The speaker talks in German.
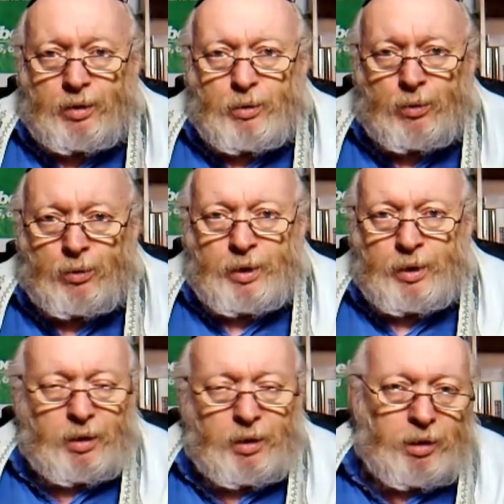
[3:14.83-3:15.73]
Oder
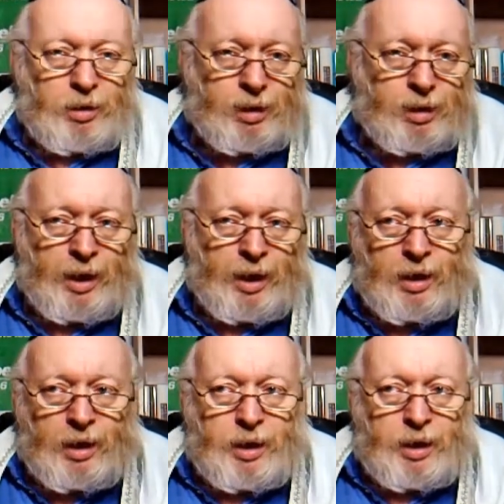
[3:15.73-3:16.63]
den,
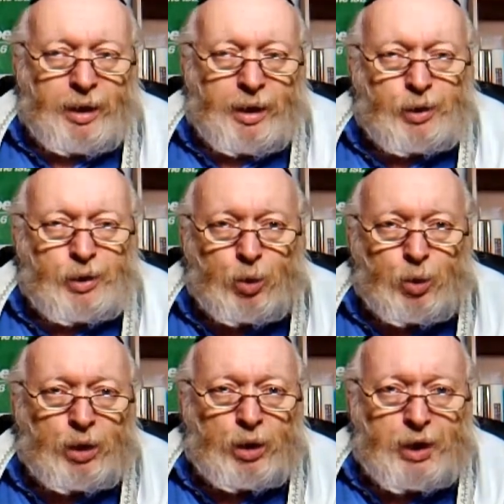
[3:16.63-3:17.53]
den alten
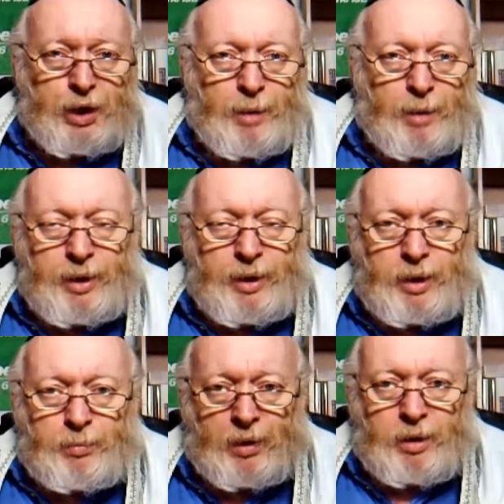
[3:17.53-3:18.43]
Kugelschreiber, den
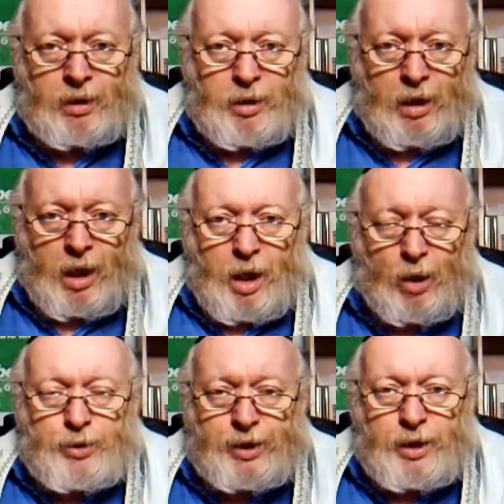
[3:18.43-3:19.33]
ich mal
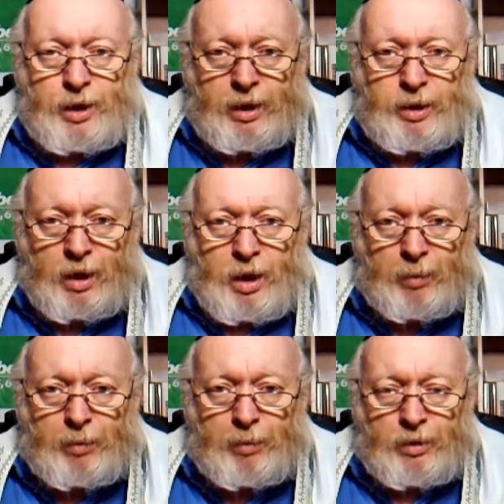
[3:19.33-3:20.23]
ausgeliehen
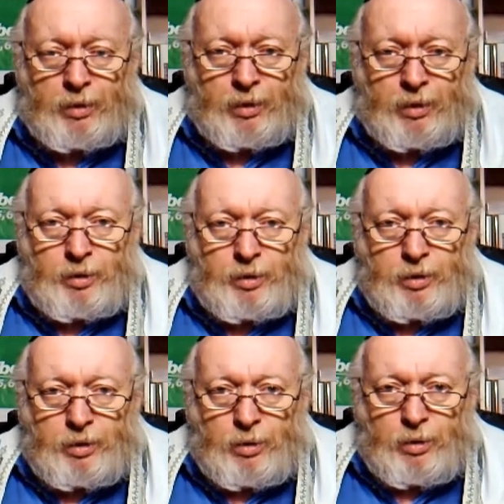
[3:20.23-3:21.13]
habe.
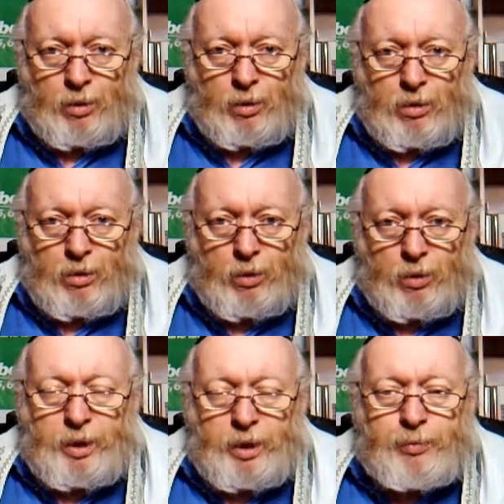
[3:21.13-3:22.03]
Oder
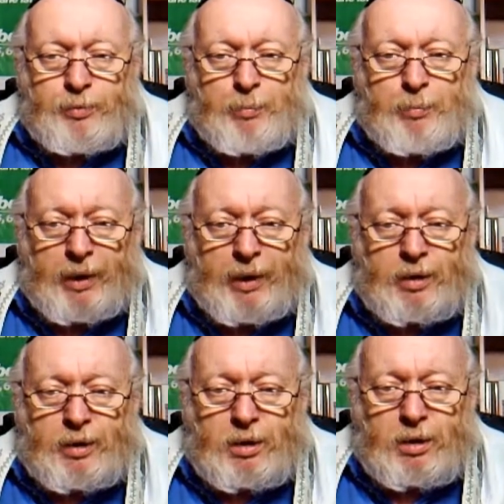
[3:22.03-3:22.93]
die zwei Blätter,
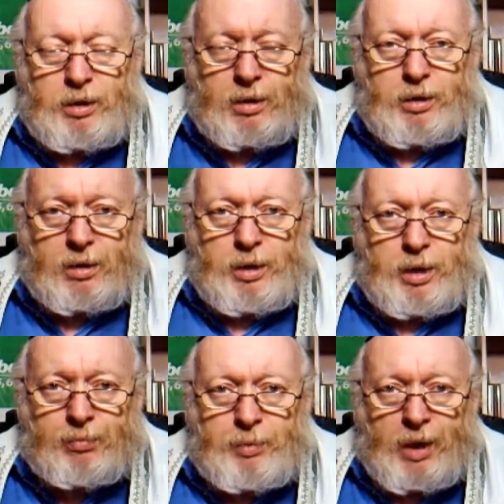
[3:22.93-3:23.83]
die
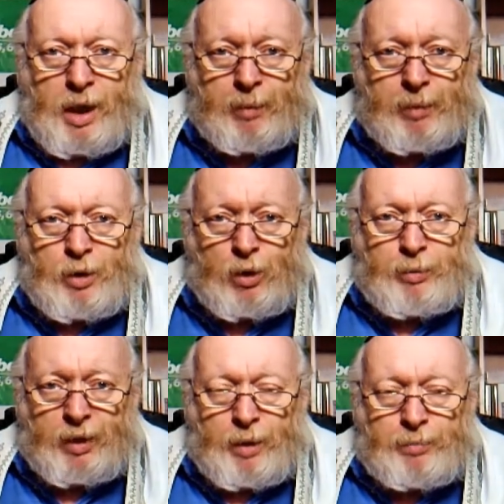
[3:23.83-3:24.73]
ich mit
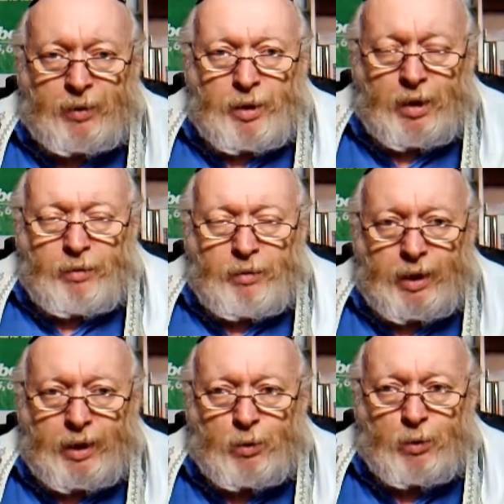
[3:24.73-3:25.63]
heimgenommen habe, weil
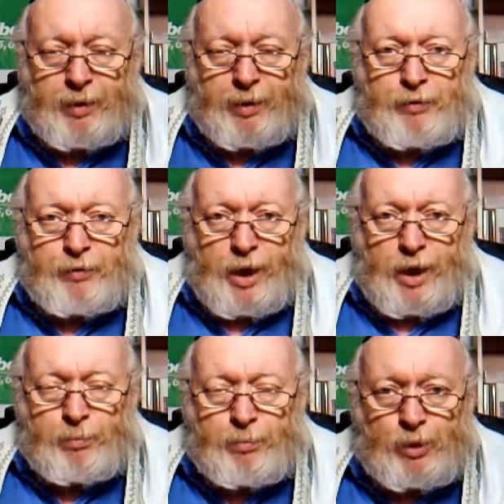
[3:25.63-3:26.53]
ich noch einen Brief
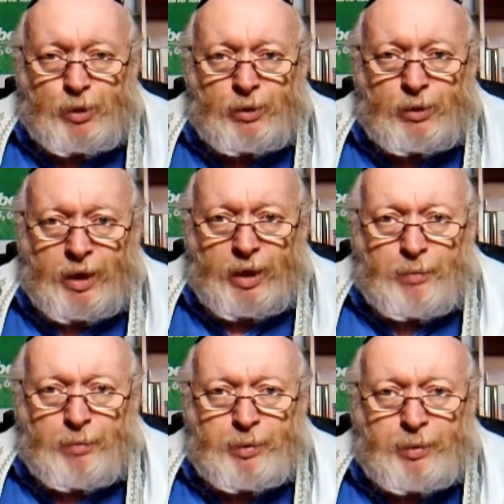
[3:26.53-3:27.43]
schreiben musste und kein
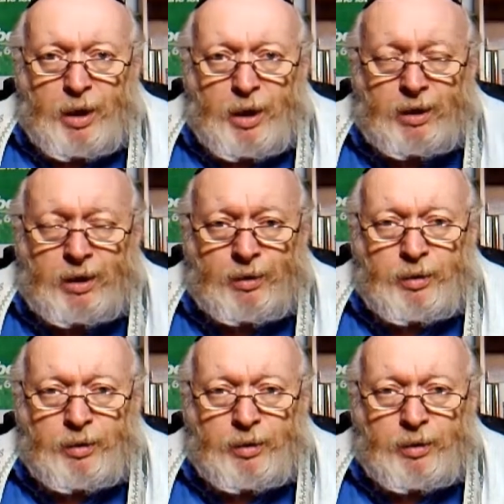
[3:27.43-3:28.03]
Papier hatte.